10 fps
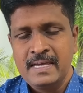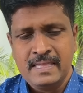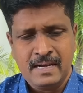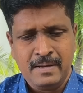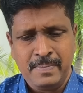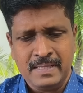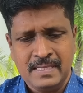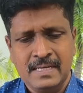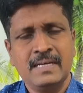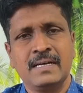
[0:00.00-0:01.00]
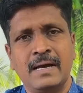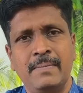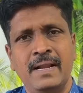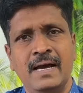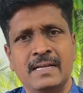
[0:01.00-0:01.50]
இதெல்லாம் பார்த்த
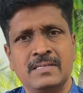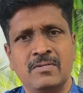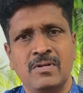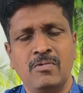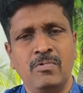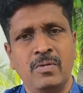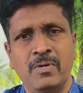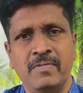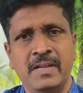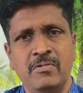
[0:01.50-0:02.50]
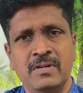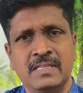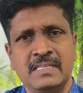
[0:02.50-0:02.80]
கமலா ஹாரிஸ் அவர்கள் உள்ளே போய் வெறி கொண்டு